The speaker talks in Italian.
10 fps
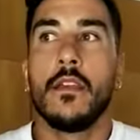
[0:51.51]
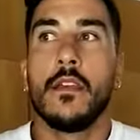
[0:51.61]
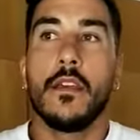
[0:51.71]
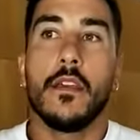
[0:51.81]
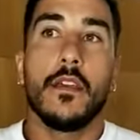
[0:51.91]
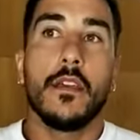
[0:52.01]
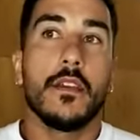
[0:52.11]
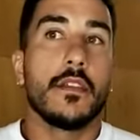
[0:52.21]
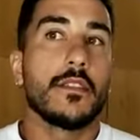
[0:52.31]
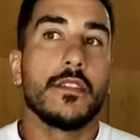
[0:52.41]
E
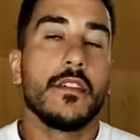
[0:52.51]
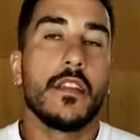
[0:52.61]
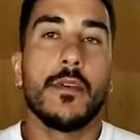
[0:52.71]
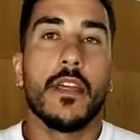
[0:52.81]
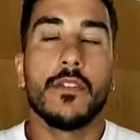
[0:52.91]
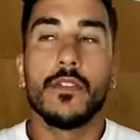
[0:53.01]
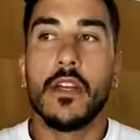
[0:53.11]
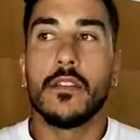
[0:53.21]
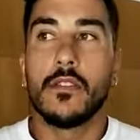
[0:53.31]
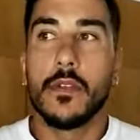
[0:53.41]
in Argentina mi ha dato
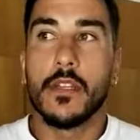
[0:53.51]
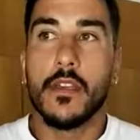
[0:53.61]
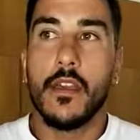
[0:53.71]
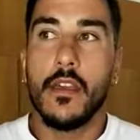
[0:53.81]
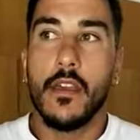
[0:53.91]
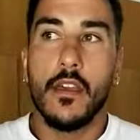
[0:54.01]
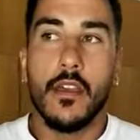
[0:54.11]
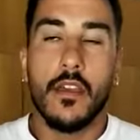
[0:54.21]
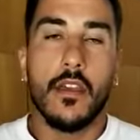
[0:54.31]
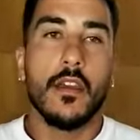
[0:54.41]
tanto
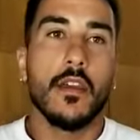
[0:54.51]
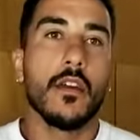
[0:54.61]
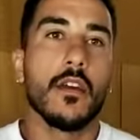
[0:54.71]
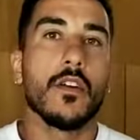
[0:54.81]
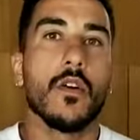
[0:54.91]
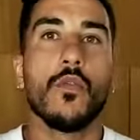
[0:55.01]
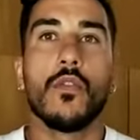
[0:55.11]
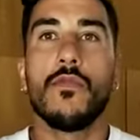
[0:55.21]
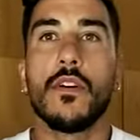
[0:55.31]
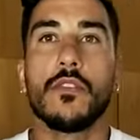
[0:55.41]
perché
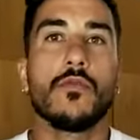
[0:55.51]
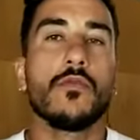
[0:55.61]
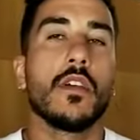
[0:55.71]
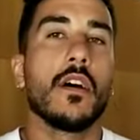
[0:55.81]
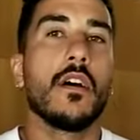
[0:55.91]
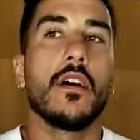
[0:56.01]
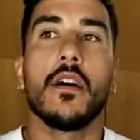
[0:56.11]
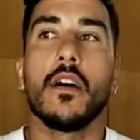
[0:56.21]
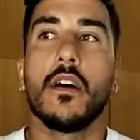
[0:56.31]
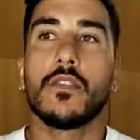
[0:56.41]
comunque ho fatto
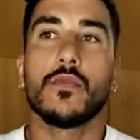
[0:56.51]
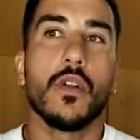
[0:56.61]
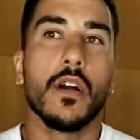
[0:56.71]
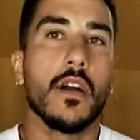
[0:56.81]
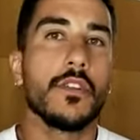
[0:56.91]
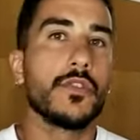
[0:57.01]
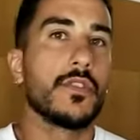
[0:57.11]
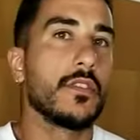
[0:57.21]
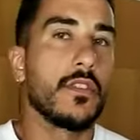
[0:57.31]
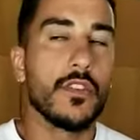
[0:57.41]
tutta la scuola calcio,
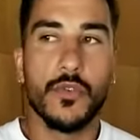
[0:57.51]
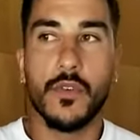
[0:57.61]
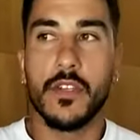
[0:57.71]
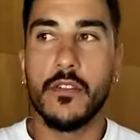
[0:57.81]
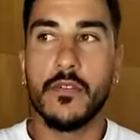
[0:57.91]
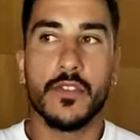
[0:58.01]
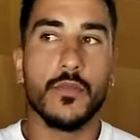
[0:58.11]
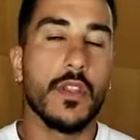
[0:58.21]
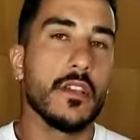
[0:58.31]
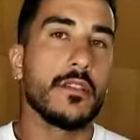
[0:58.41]
settore giovanile, una
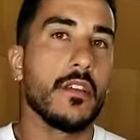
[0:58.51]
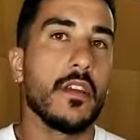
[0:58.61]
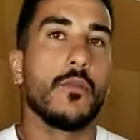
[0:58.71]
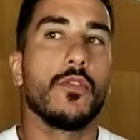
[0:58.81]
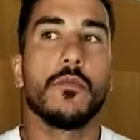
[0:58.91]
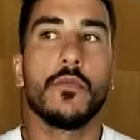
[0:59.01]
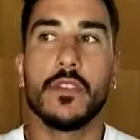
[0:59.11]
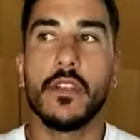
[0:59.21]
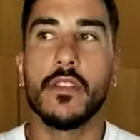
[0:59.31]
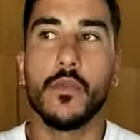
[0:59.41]
squadra di Serie A molto
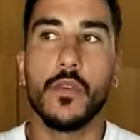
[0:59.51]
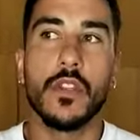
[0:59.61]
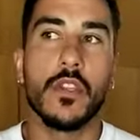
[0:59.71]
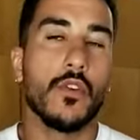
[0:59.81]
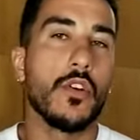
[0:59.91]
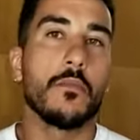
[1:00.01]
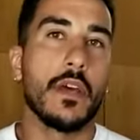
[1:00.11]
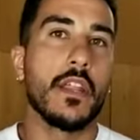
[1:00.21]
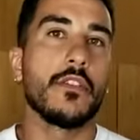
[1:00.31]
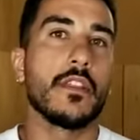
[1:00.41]
importante, quindi ho
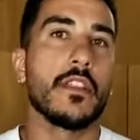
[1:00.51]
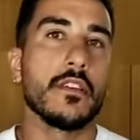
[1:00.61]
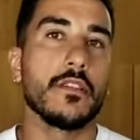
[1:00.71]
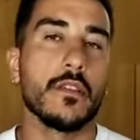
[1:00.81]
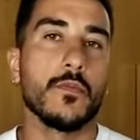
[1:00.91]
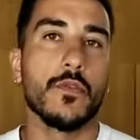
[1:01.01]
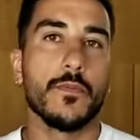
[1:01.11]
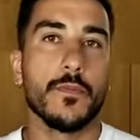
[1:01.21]
imparato tantissimo.